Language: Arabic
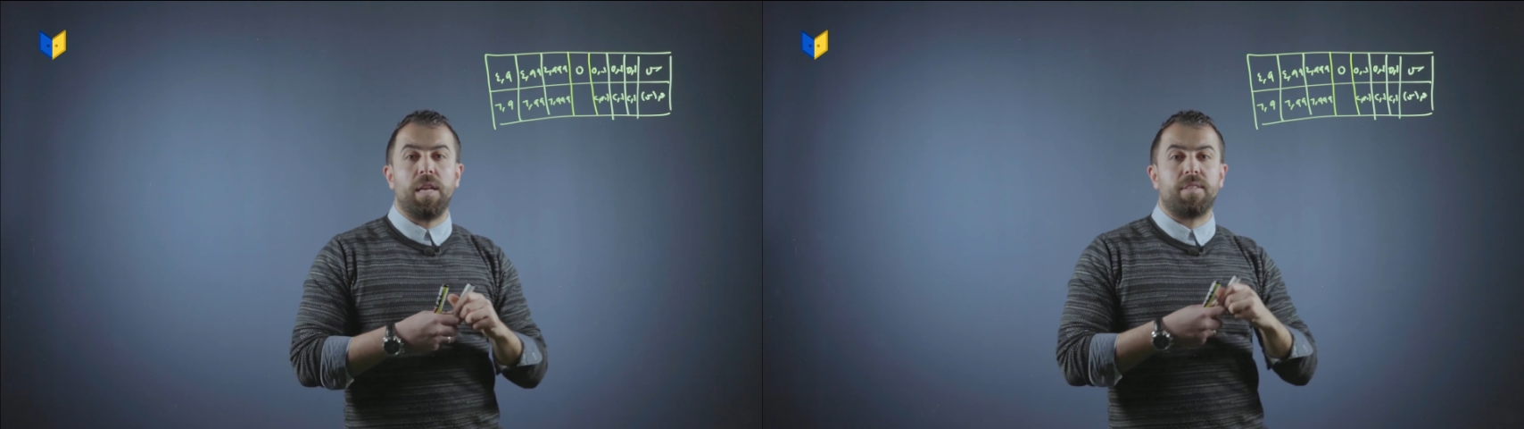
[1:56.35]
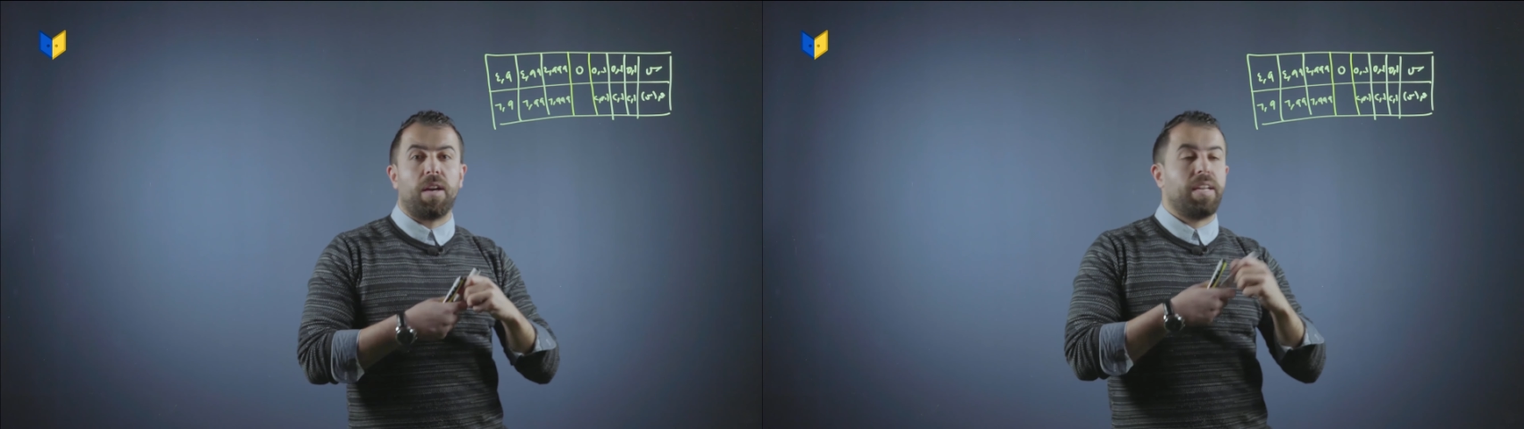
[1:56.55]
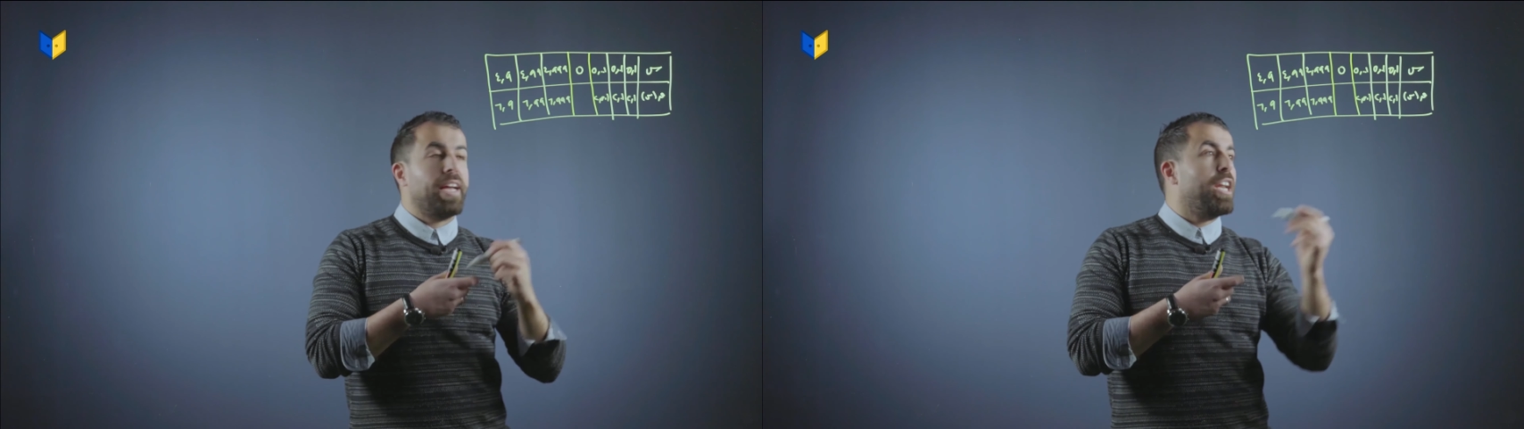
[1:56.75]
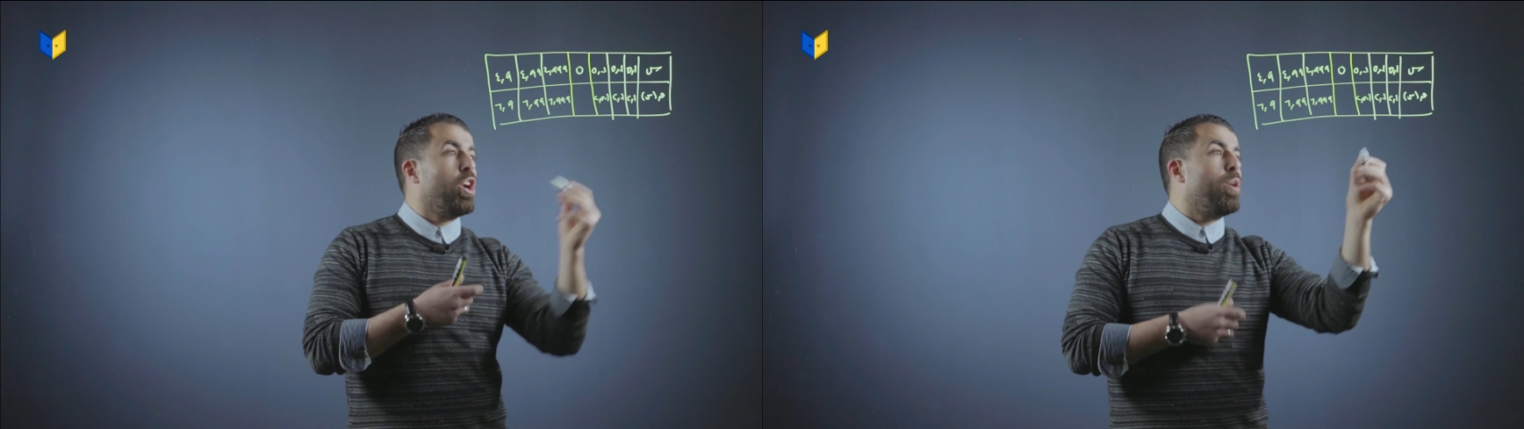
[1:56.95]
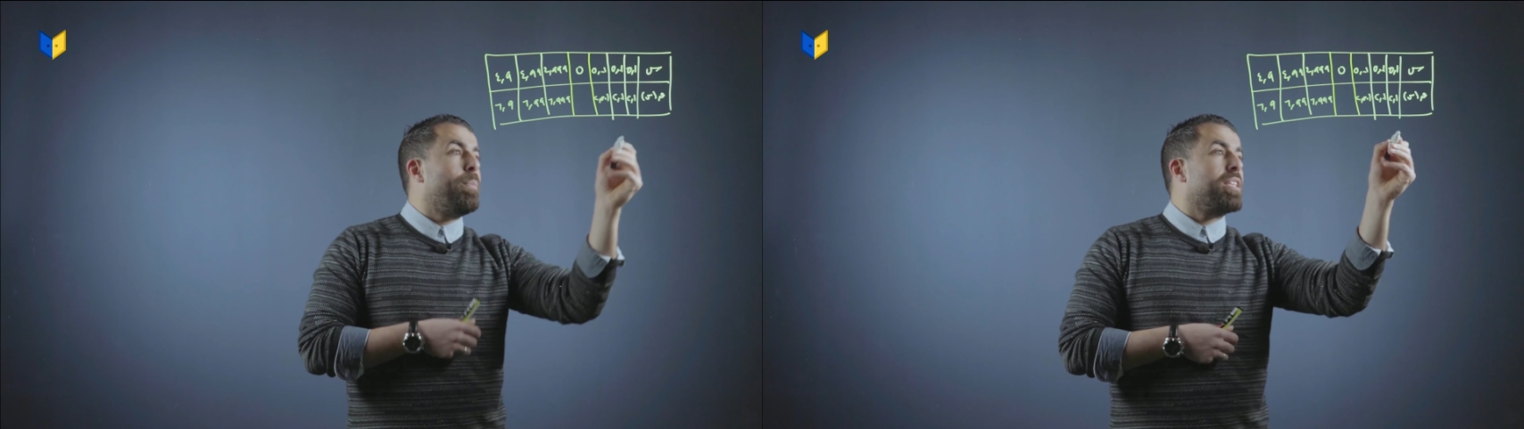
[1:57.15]
اليسار يعني أنا
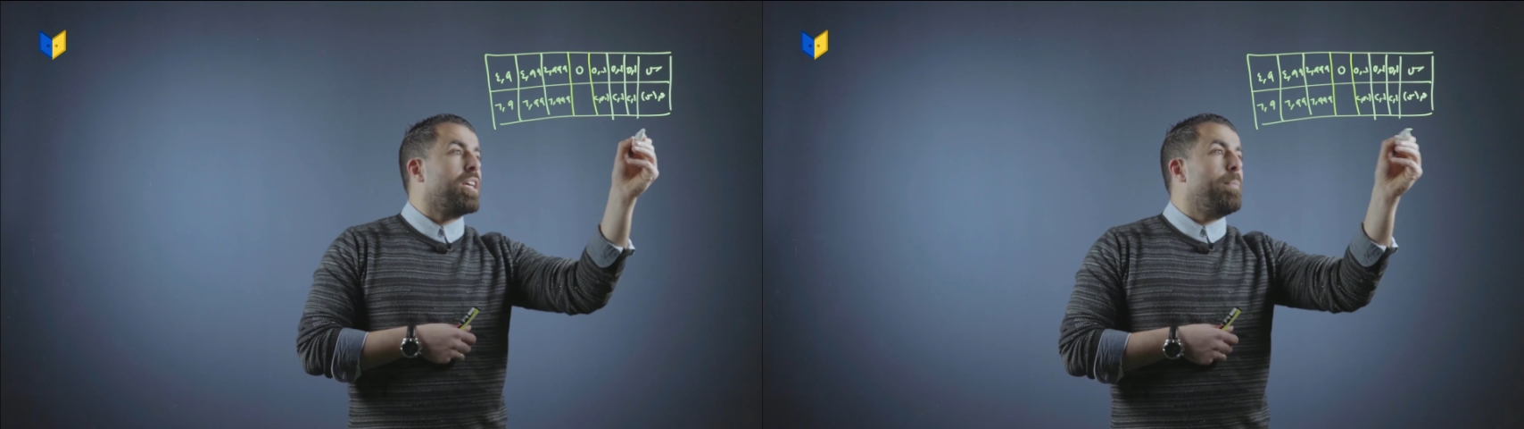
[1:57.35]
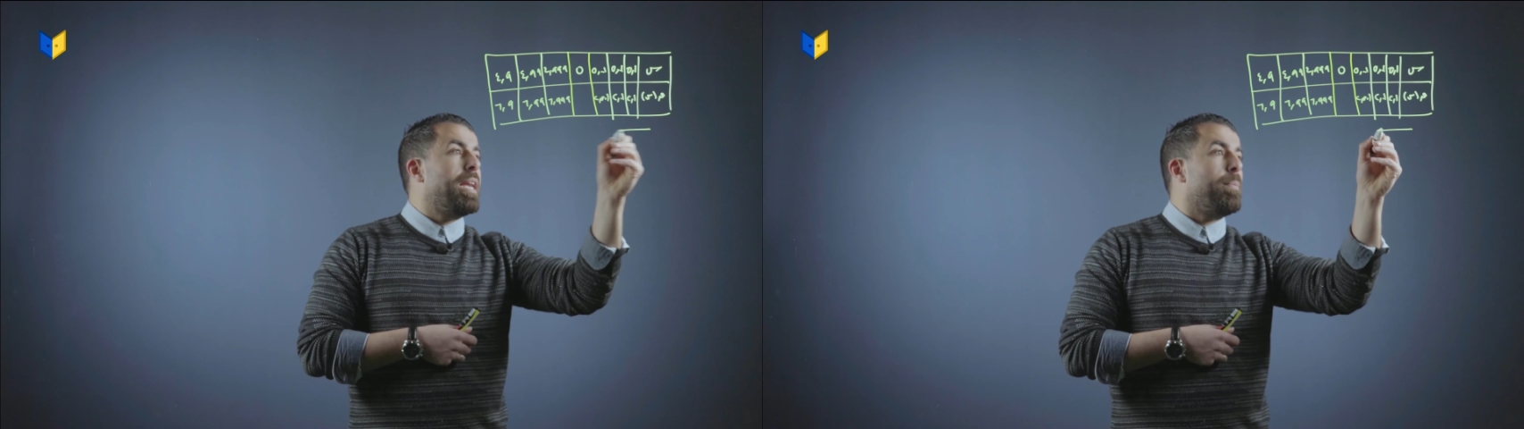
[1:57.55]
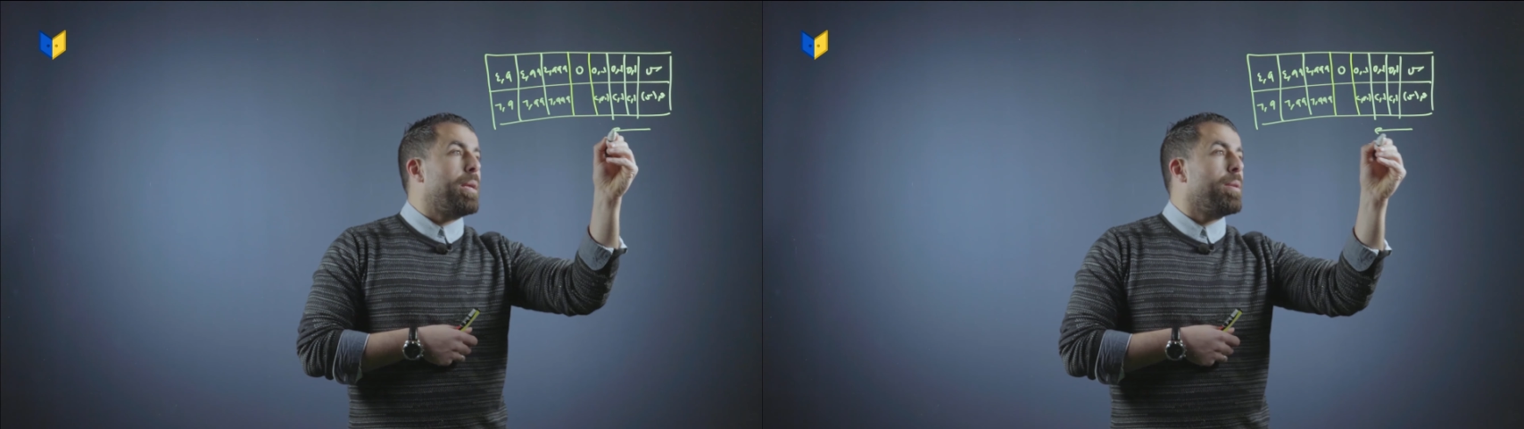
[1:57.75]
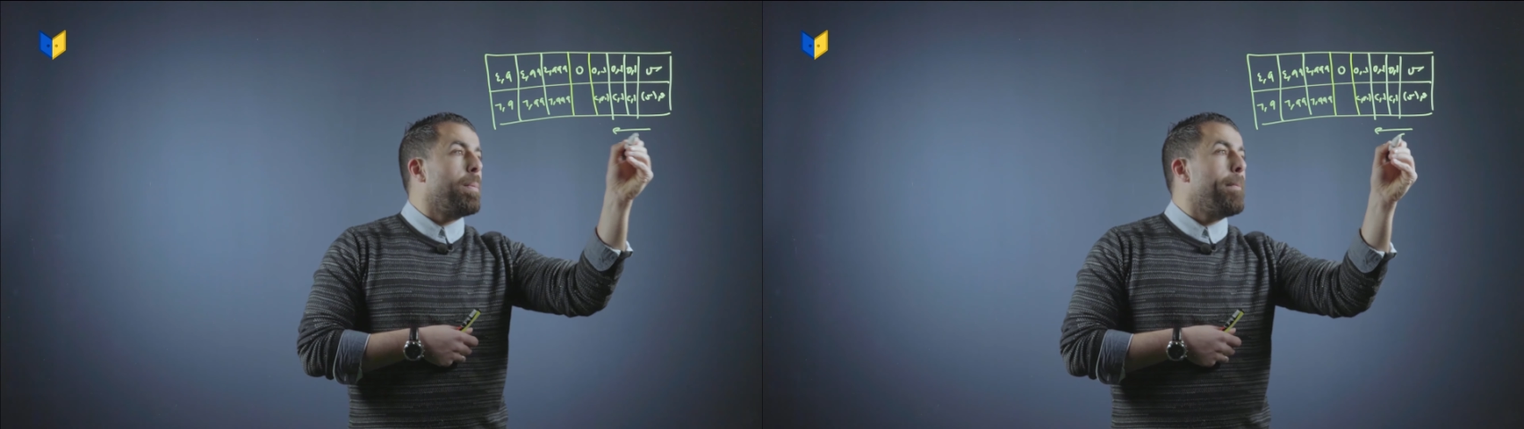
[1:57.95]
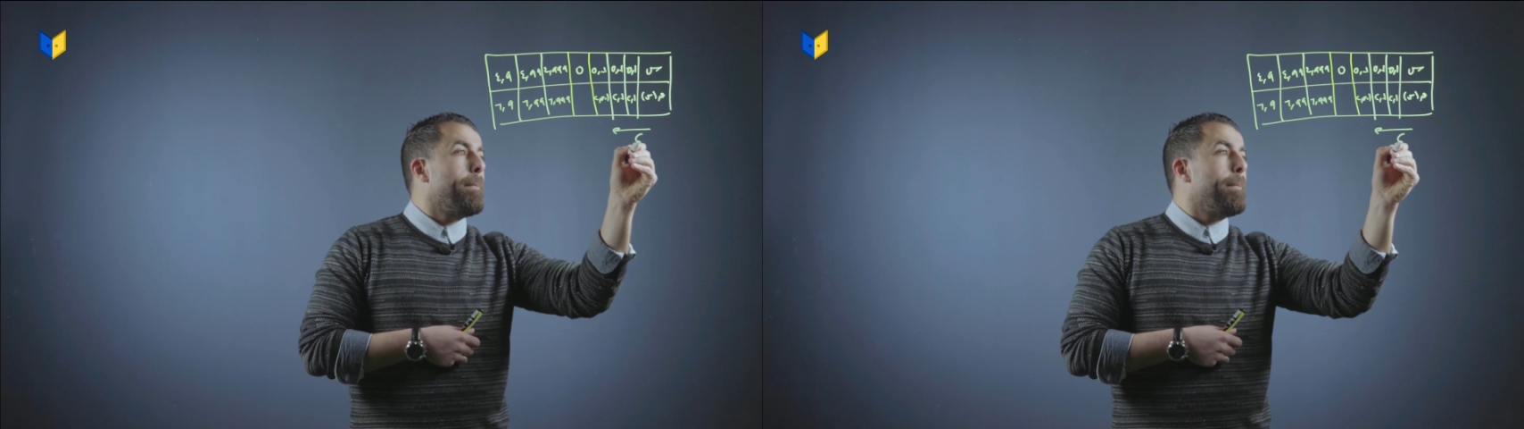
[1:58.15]
هون بقترب من اليمين